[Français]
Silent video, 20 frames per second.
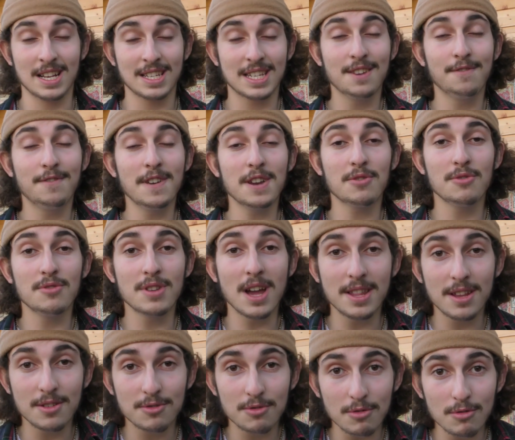Ce qui fait qu'une
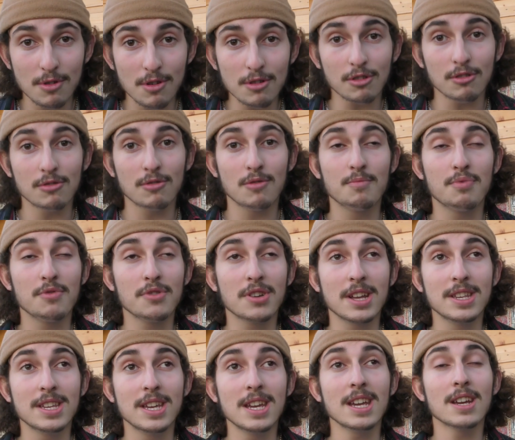année sur l'autre, on peut
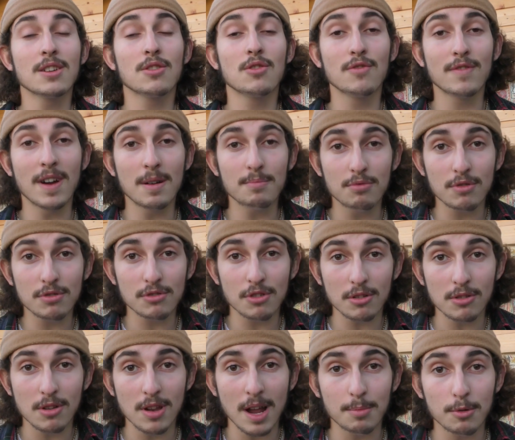gagner que
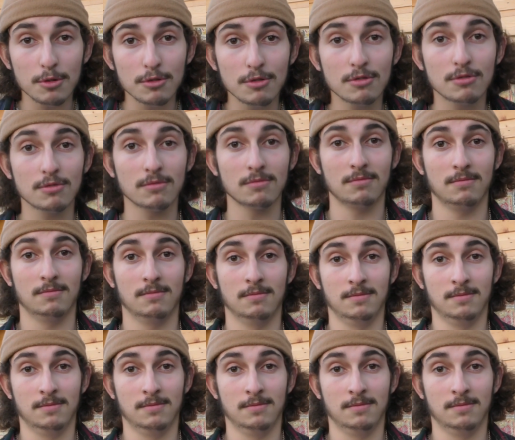20% de la production.